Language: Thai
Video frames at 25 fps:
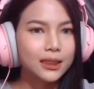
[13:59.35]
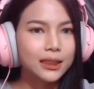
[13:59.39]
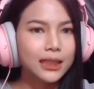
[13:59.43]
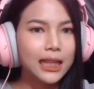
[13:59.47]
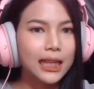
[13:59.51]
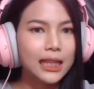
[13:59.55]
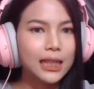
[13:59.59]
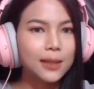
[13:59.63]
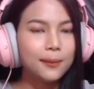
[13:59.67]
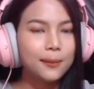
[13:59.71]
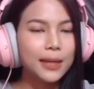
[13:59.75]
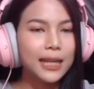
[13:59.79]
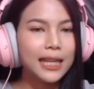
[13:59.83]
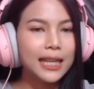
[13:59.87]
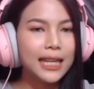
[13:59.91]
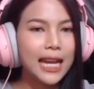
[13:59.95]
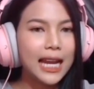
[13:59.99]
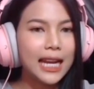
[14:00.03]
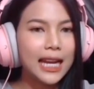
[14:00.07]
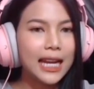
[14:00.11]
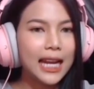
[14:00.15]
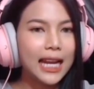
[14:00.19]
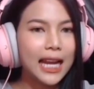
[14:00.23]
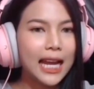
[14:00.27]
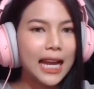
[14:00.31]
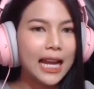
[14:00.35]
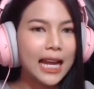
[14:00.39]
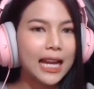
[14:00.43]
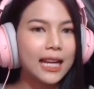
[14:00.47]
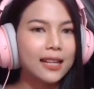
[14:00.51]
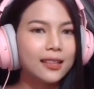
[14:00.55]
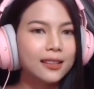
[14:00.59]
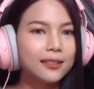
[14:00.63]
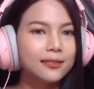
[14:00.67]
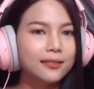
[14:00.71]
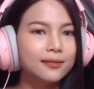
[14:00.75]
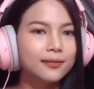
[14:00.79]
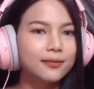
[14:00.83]
อย่าลืมกินยานะคะ
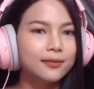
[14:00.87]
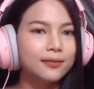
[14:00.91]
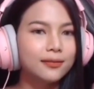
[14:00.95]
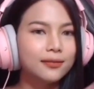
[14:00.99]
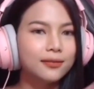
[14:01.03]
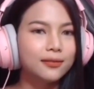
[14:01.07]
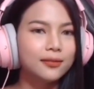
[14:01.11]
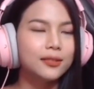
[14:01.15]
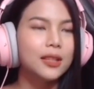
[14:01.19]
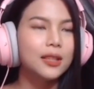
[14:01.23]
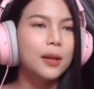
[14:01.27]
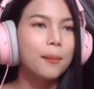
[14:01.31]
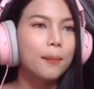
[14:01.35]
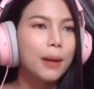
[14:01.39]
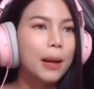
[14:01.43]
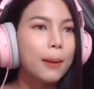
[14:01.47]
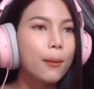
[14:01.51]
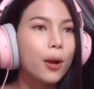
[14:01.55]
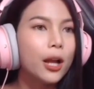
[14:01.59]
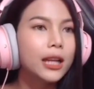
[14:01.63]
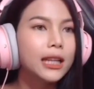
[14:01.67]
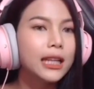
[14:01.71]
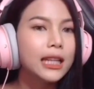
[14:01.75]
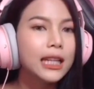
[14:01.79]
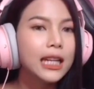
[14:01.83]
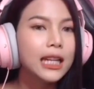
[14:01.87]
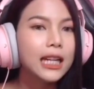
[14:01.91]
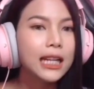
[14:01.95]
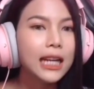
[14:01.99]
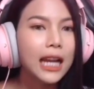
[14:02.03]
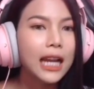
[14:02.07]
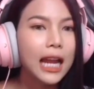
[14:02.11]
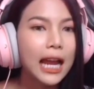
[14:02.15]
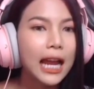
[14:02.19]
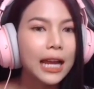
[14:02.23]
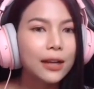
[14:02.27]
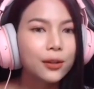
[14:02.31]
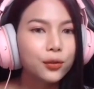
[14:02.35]
พักผ่อนเยอะๆ
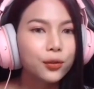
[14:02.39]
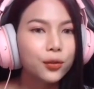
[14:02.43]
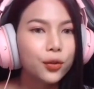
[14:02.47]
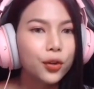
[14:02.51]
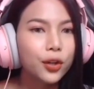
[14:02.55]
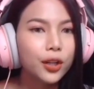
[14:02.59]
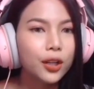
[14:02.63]
นะคะ ทุกคน